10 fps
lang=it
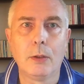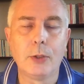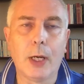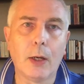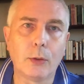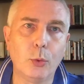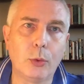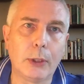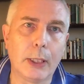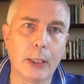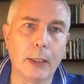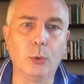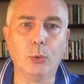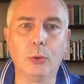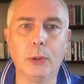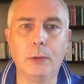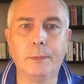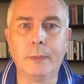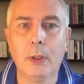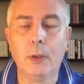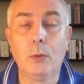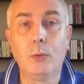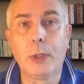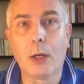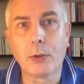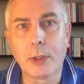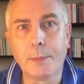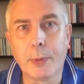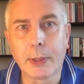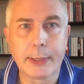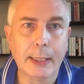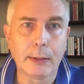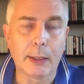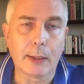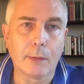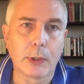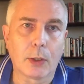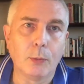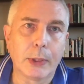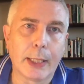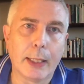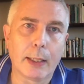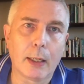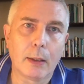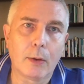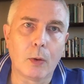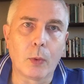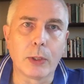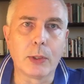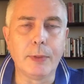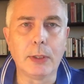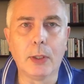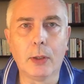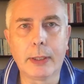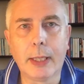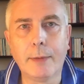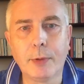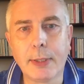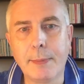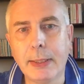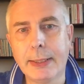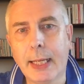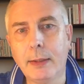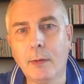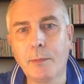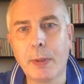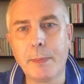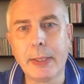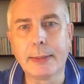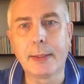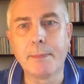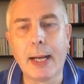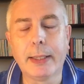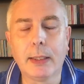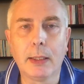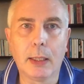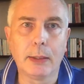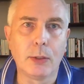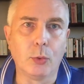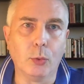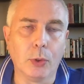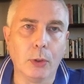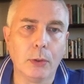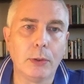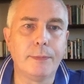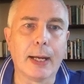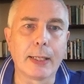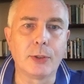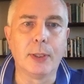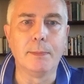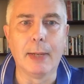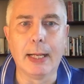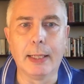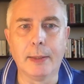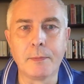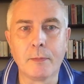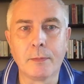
Ciao a tutte e tutti. Una cosa importante che vorrei comunicare con questo video è che è fondamentale non permettere mai a nessuno di farci del male.